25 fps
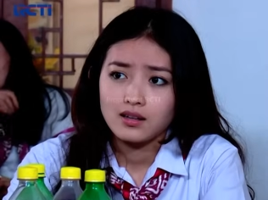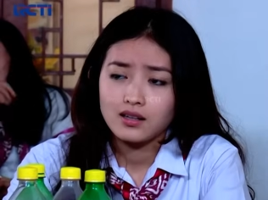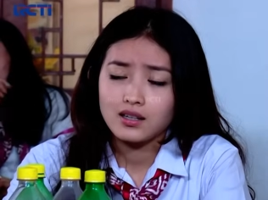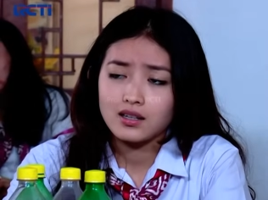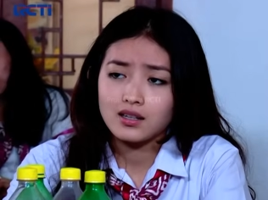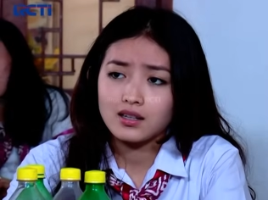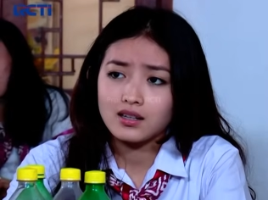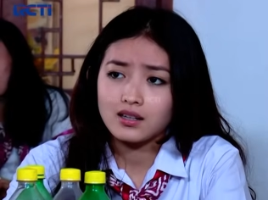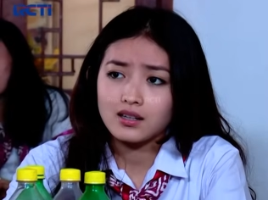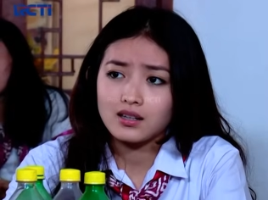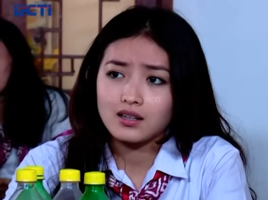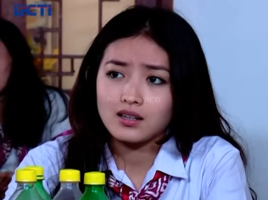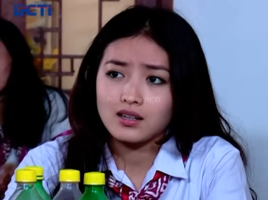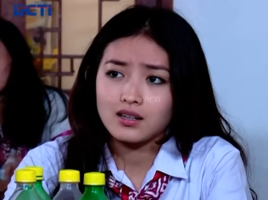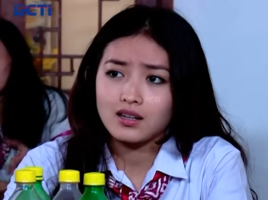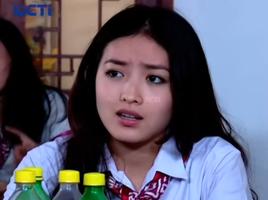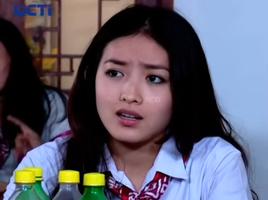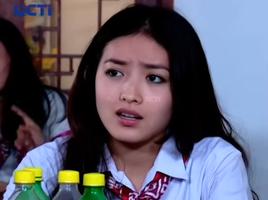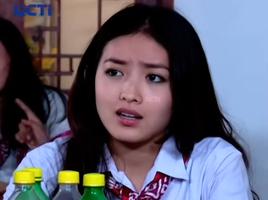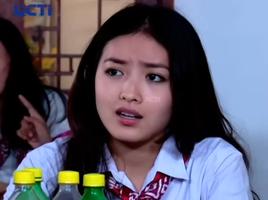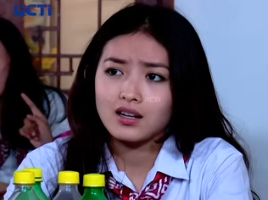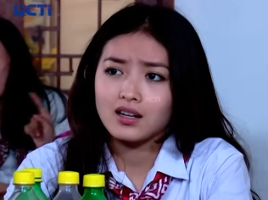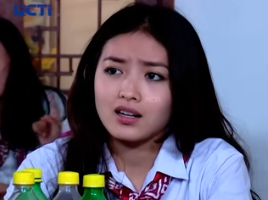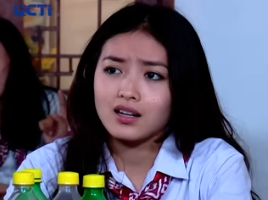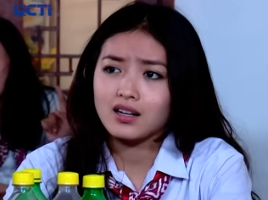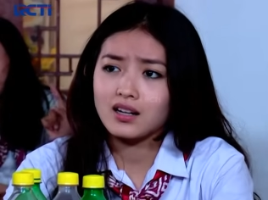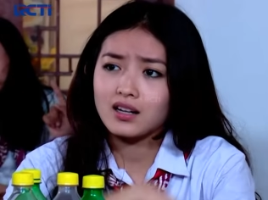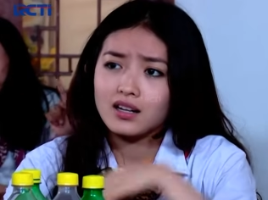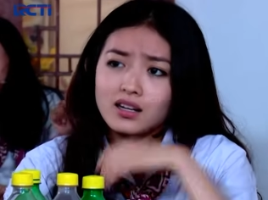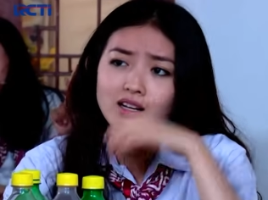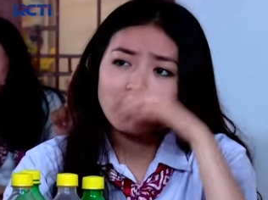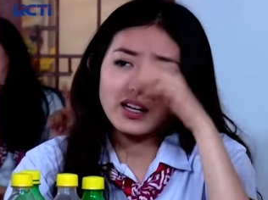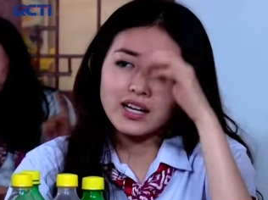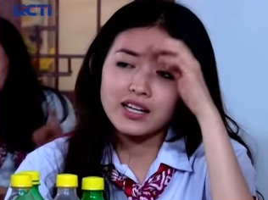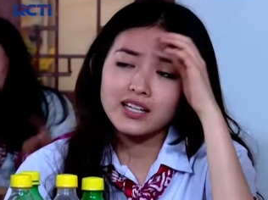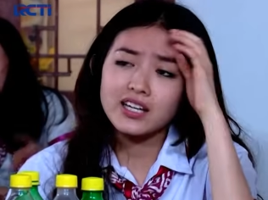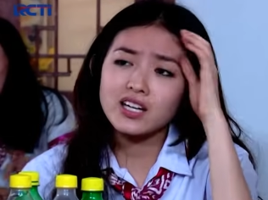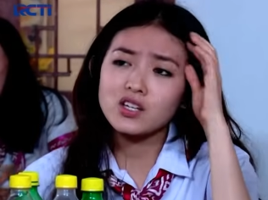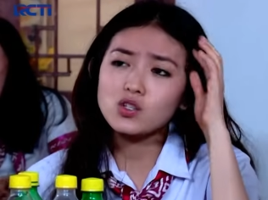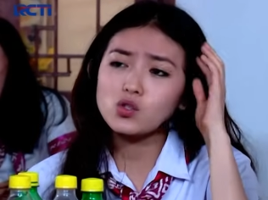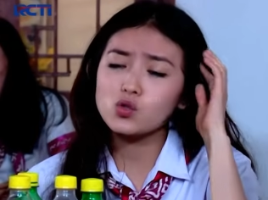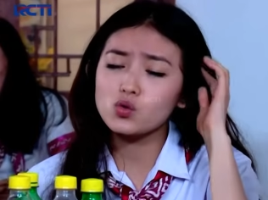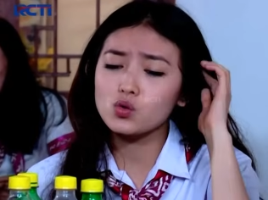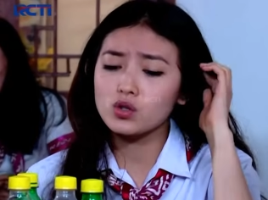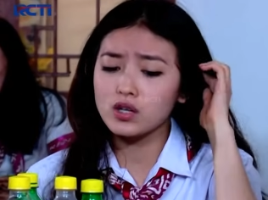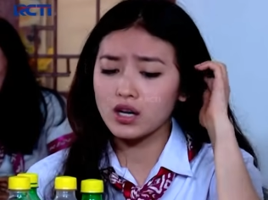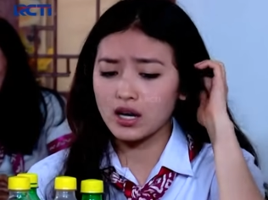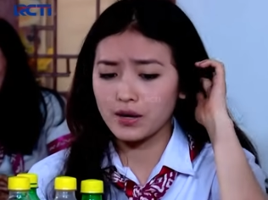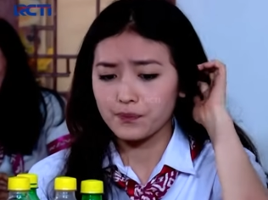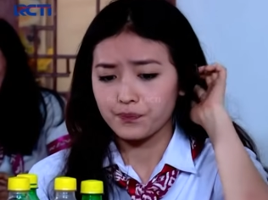Dan lagian
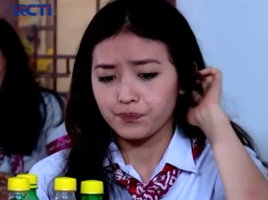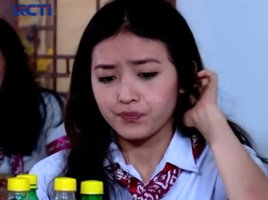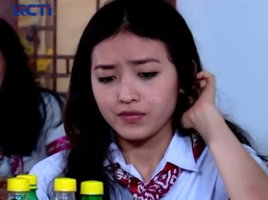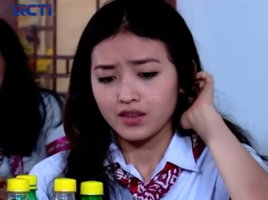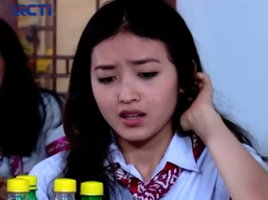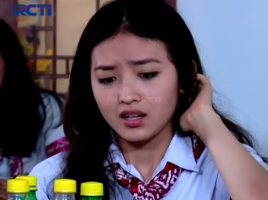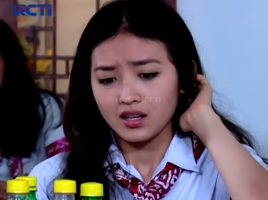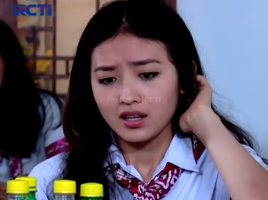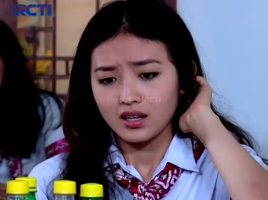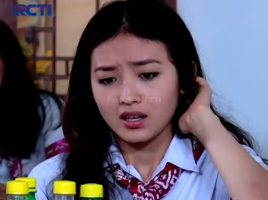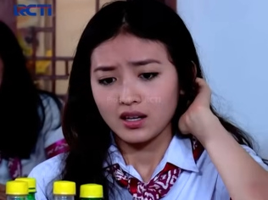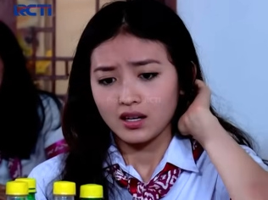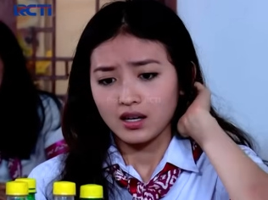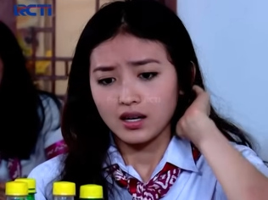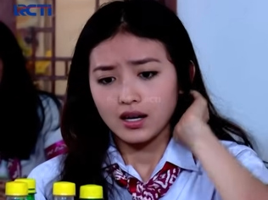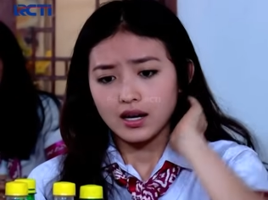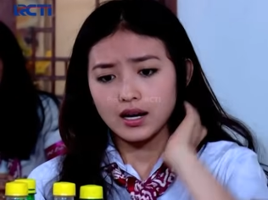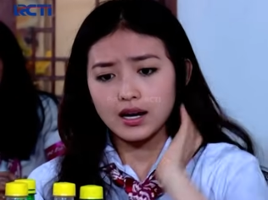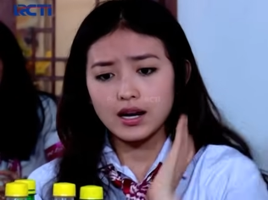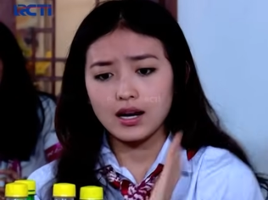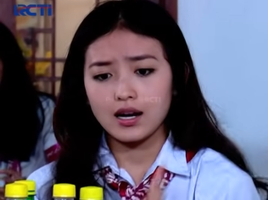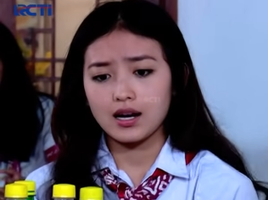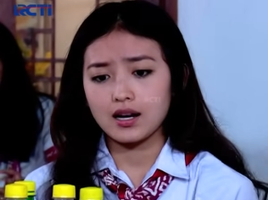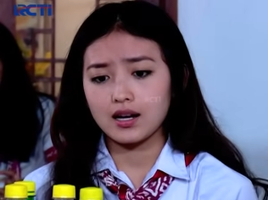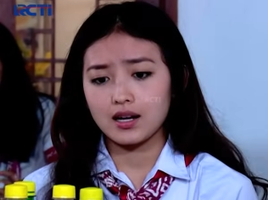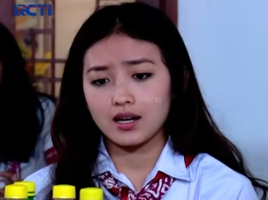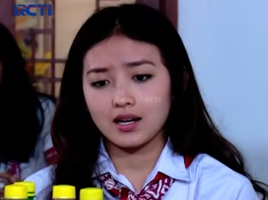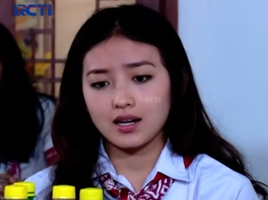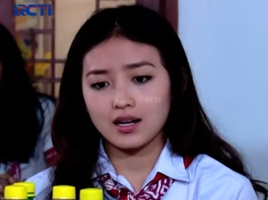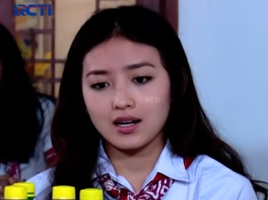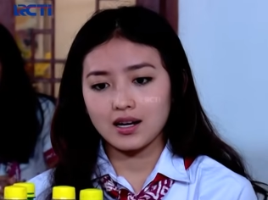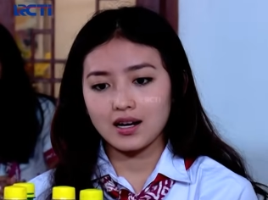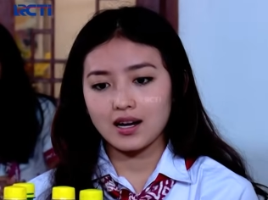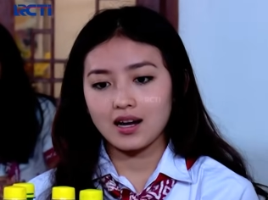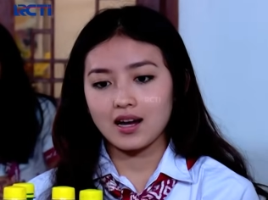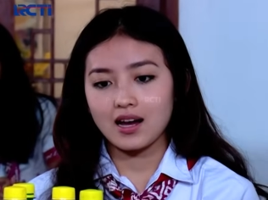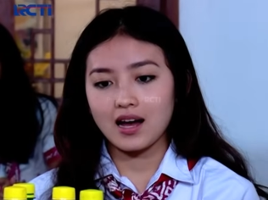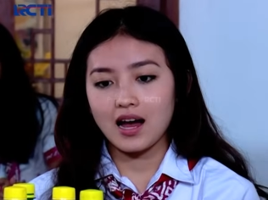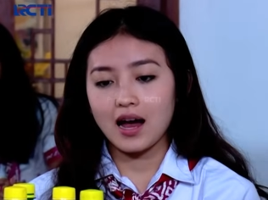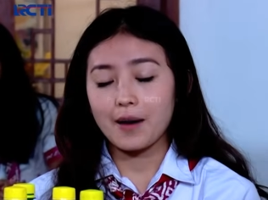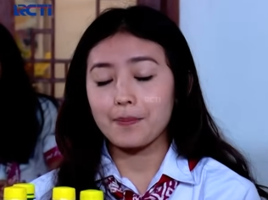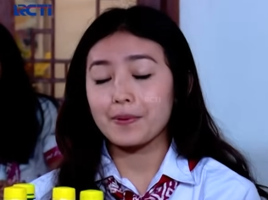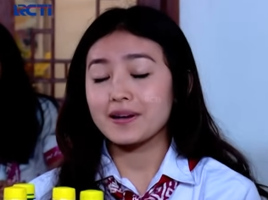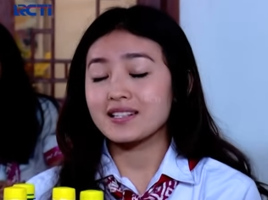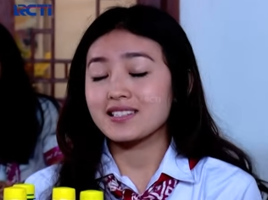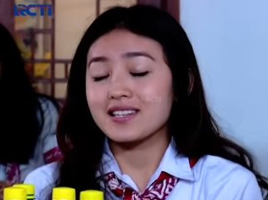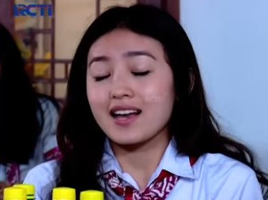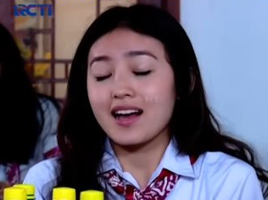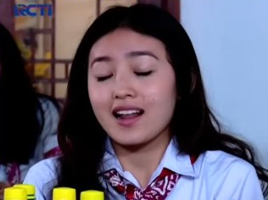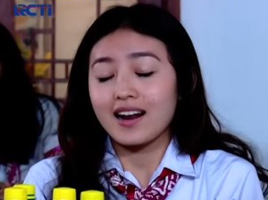juga
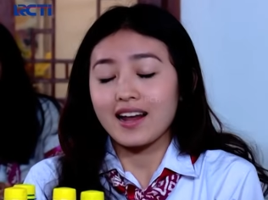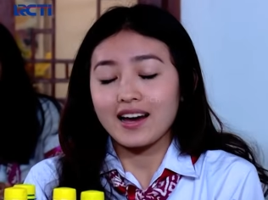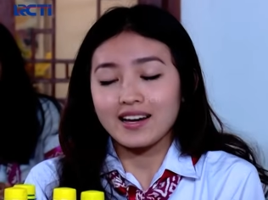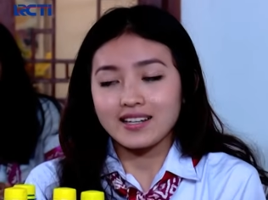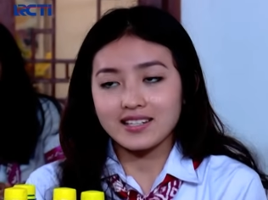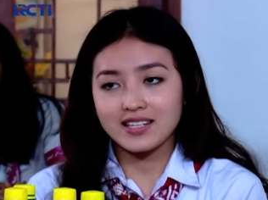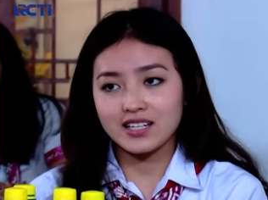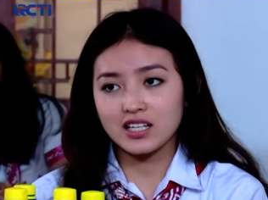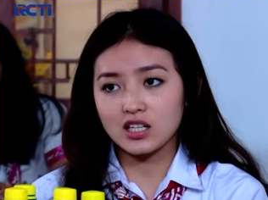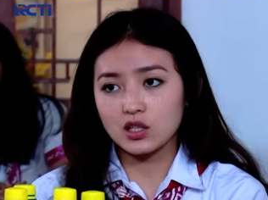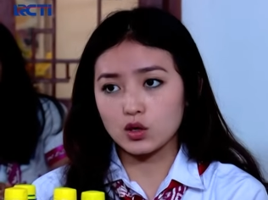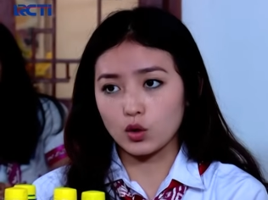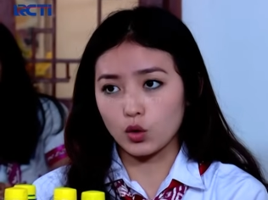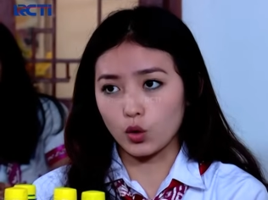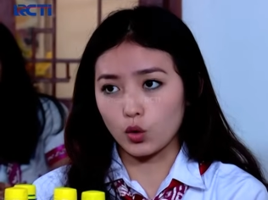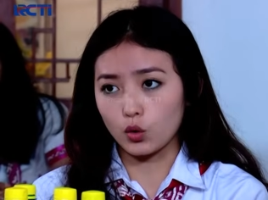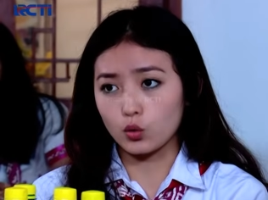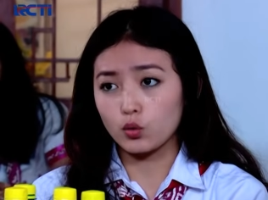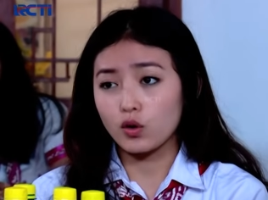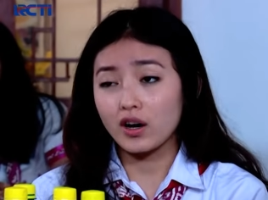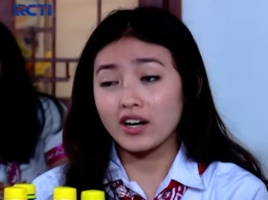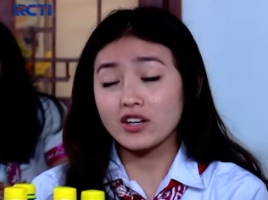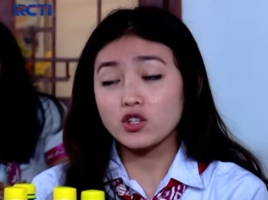apa salahnya gitu loh gue